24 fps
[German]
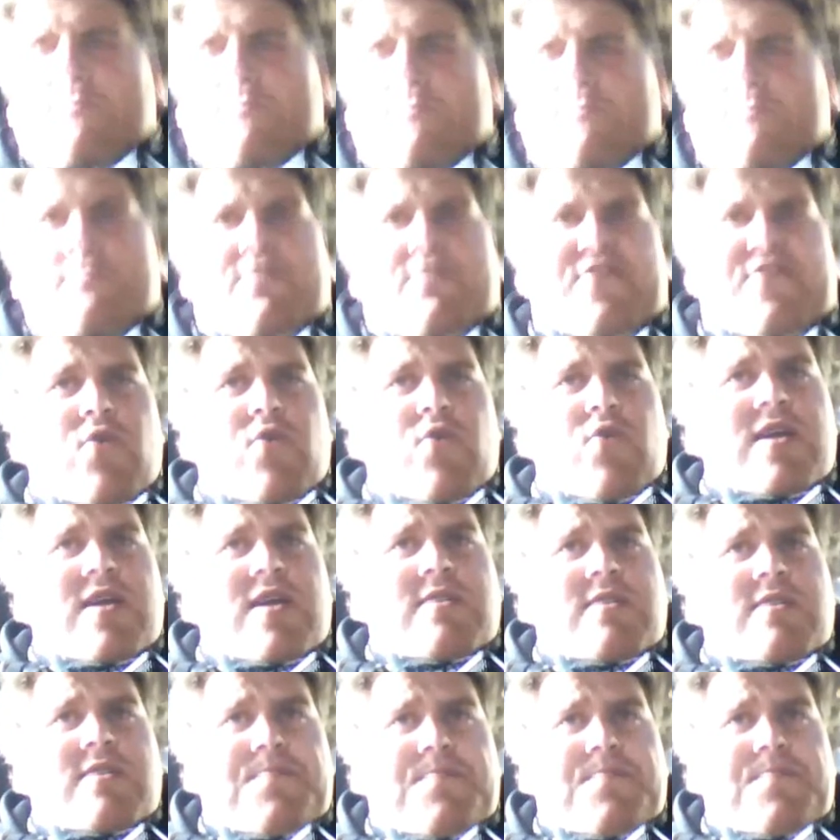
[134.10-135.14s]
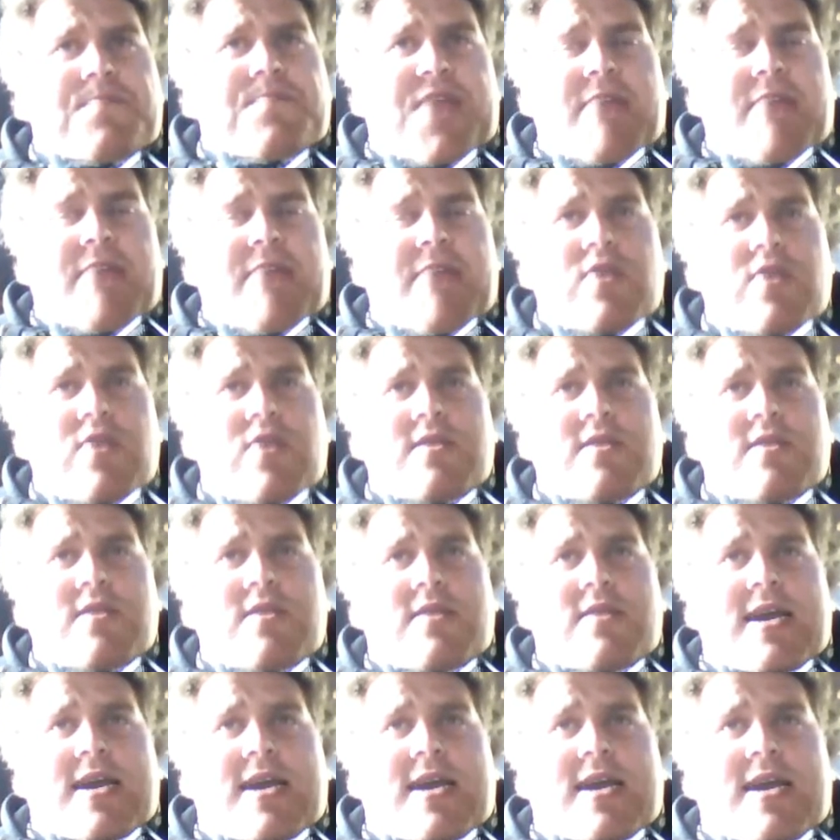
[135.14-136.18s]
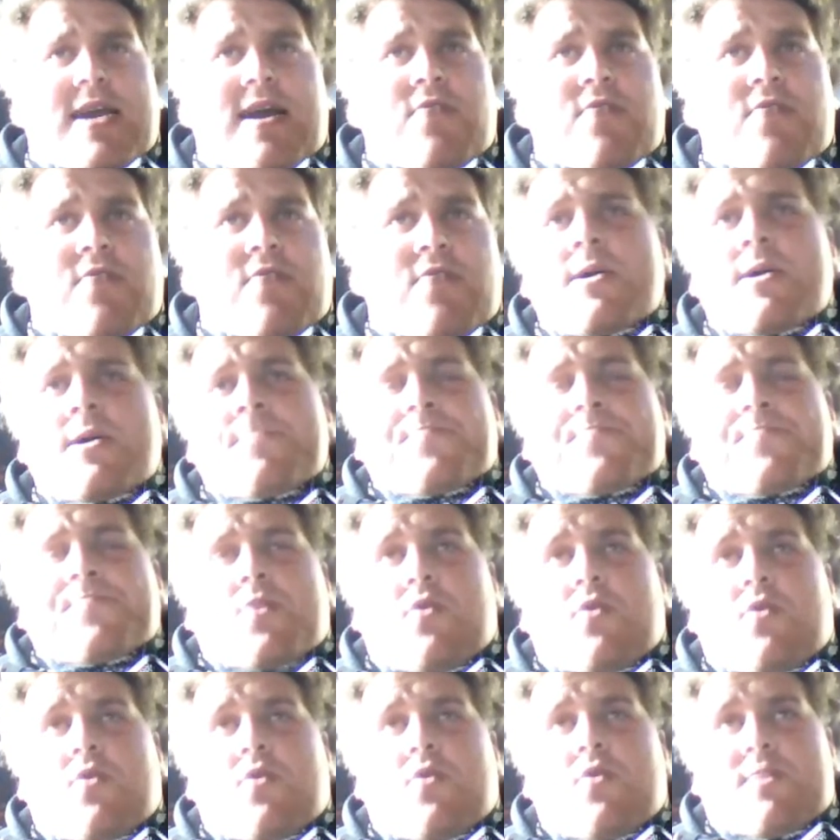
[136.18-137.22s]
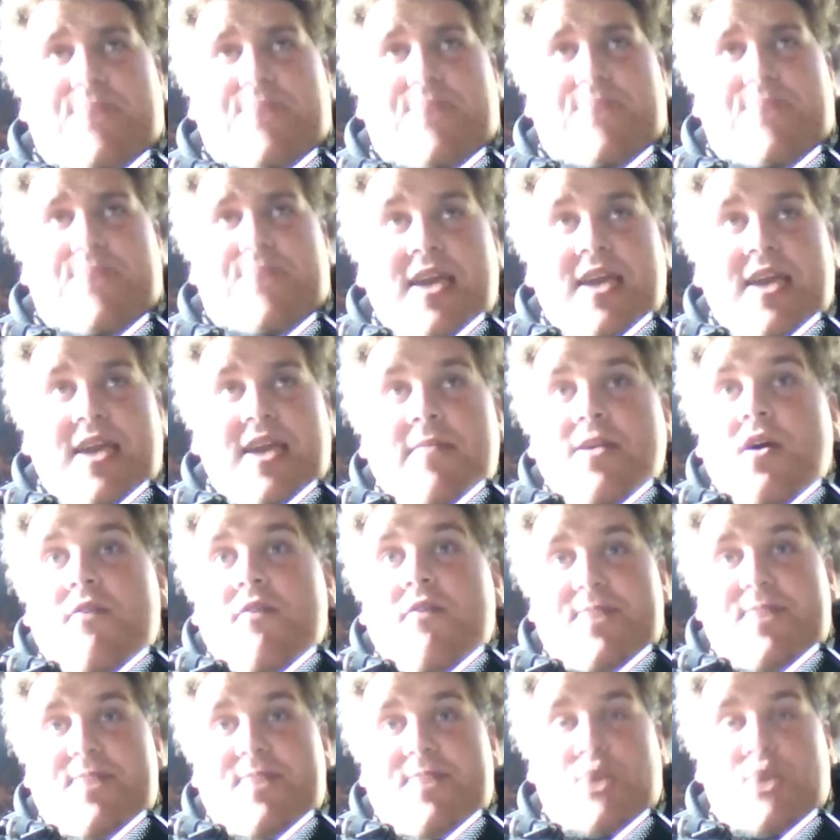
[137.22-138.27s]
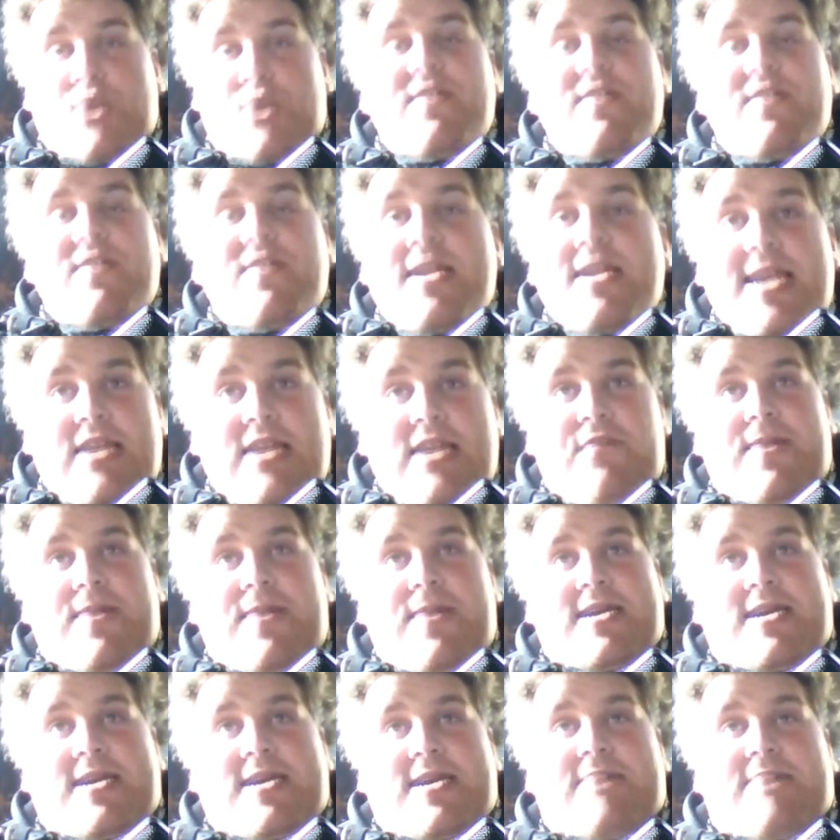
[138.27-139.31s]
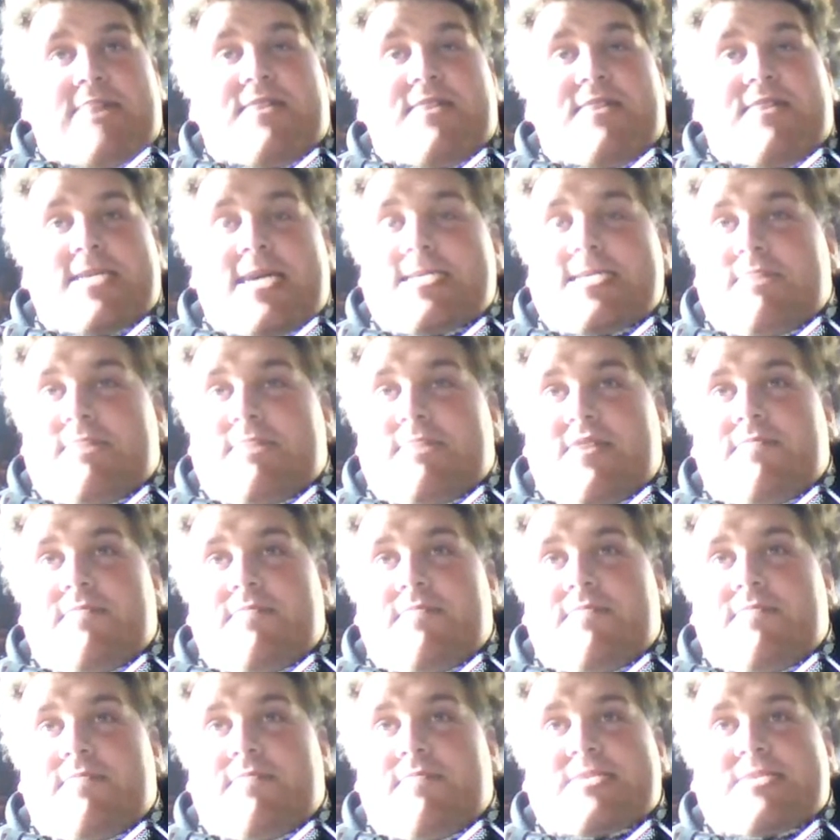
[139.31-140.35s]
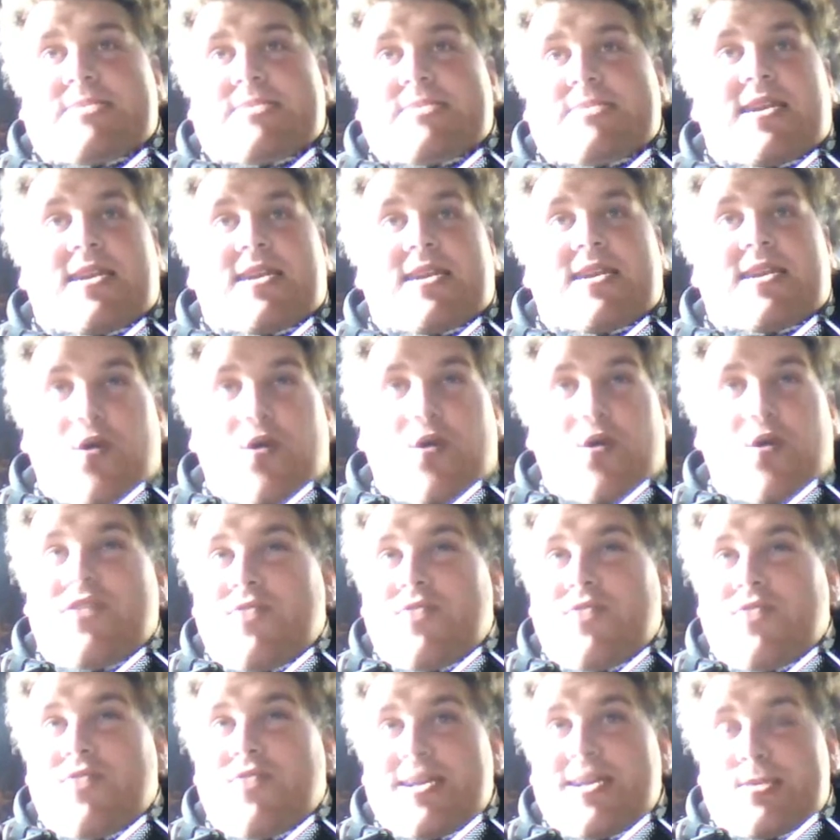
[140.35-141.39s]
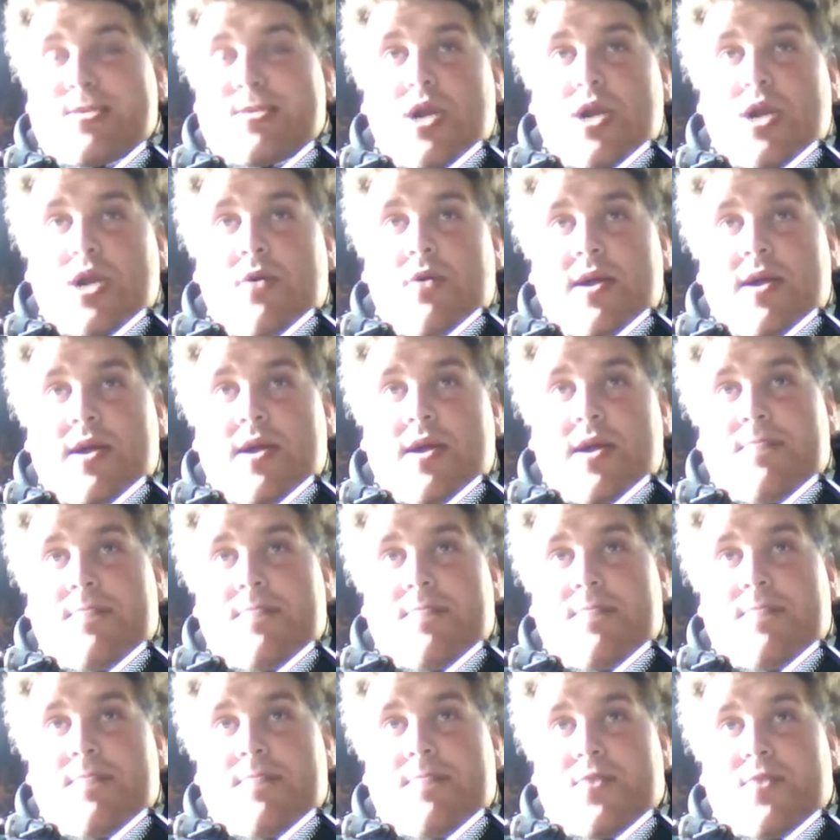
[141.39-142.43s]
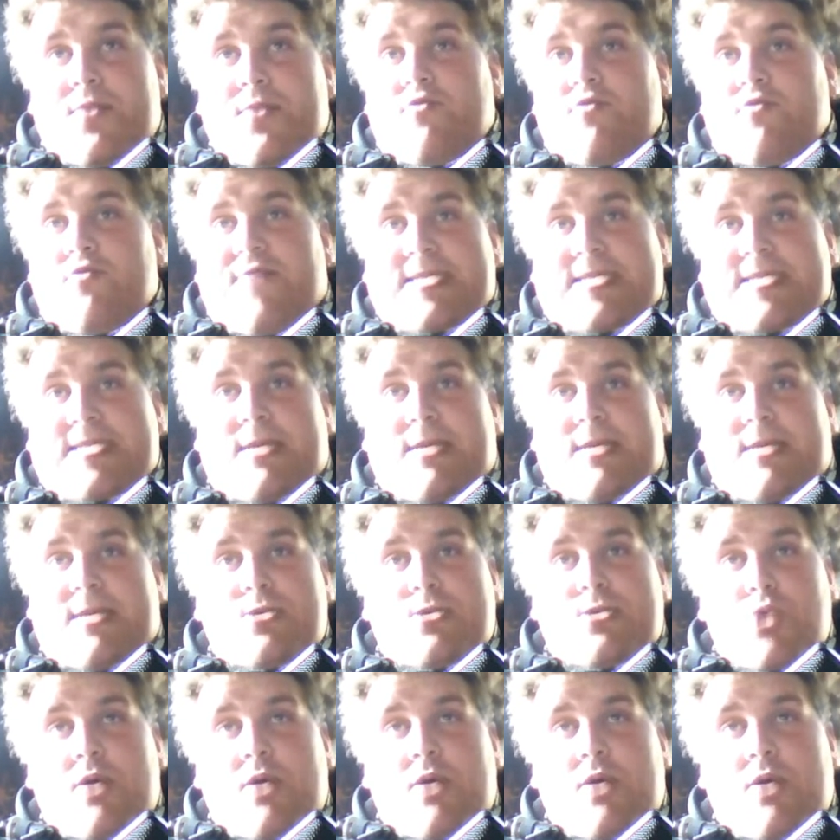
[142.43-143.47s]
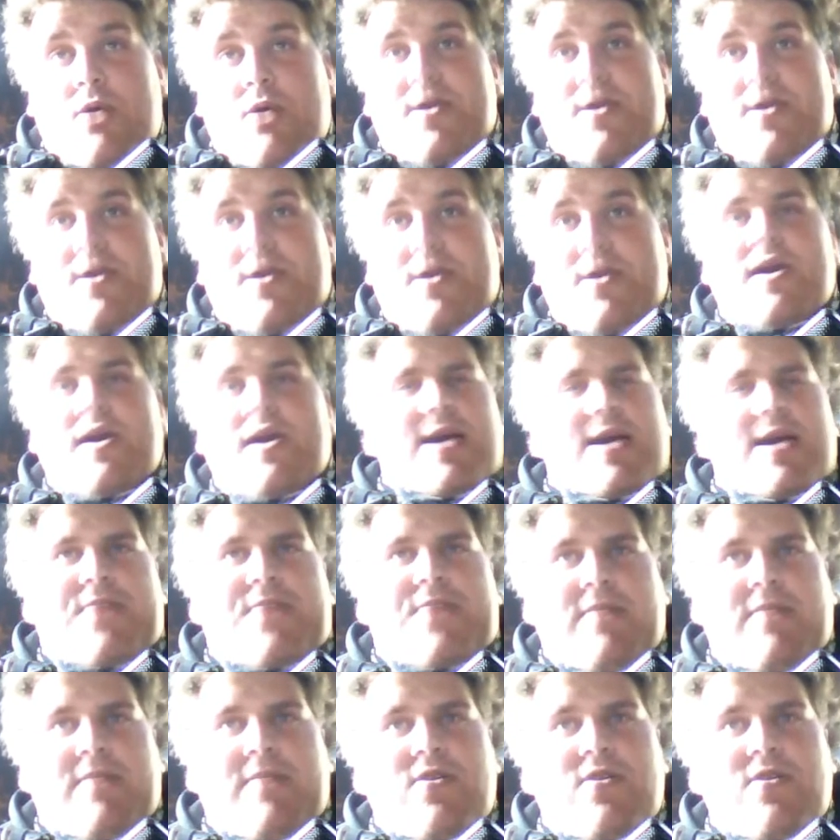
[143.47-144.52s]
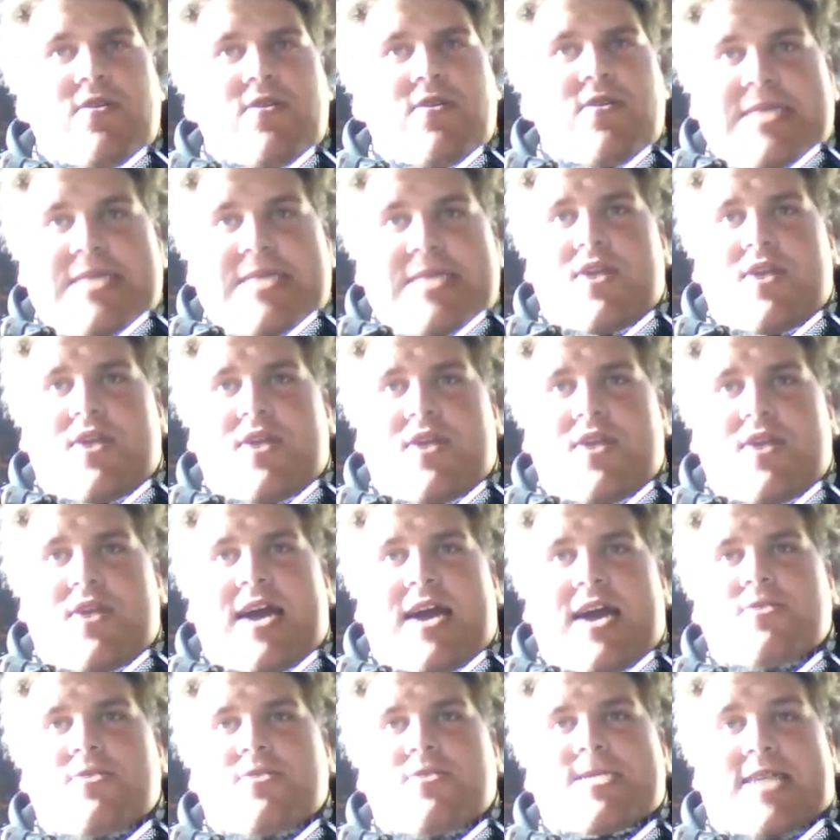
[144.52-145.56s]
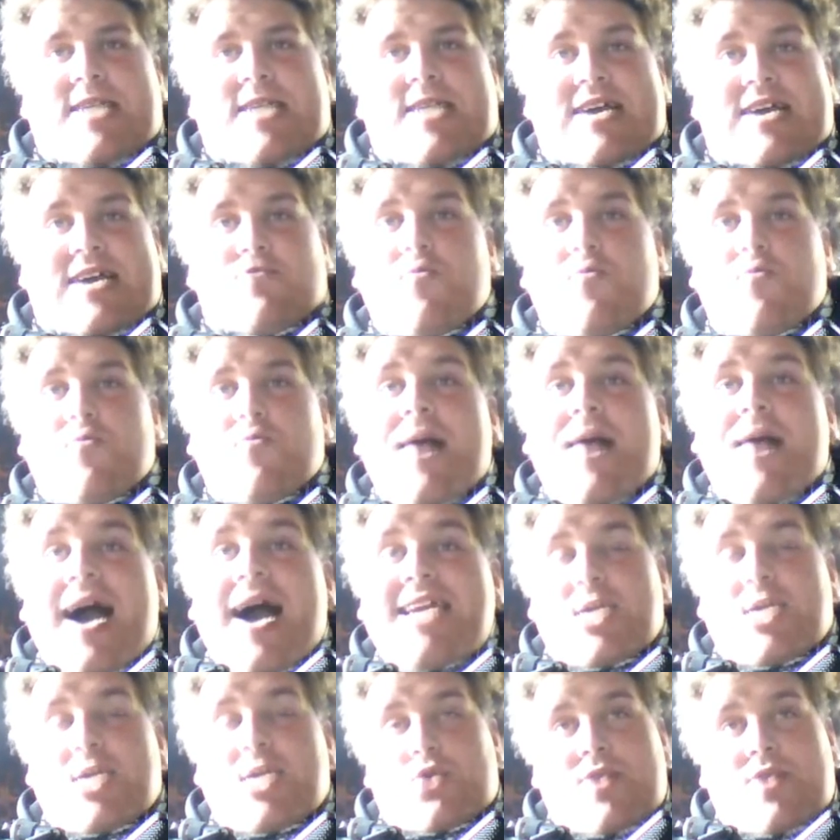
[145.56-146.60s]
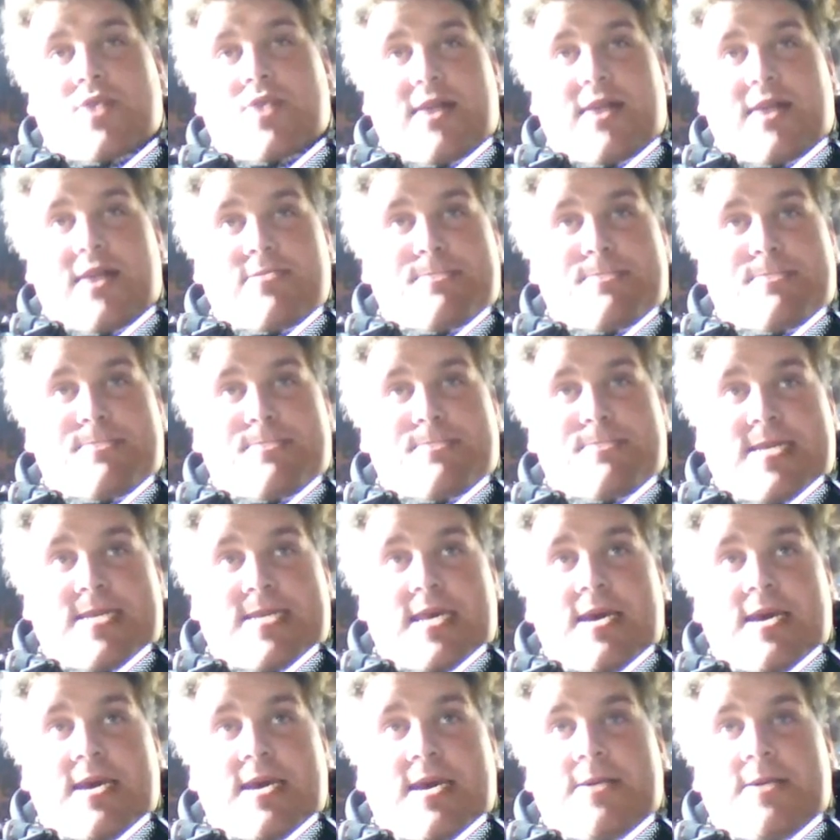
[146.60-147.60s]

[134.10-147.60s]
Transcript: vier Monaten, drei Monaten, keine Ahnung und bin immer noch auf, bin schon wieder direkt auf Platz, Platz 1, habe hier im besten Moment 900 Zuschauer gehabt oder fast 1000 Zuschauer gehabt, habe hier immer noch 791 nach über einer Stunde 21.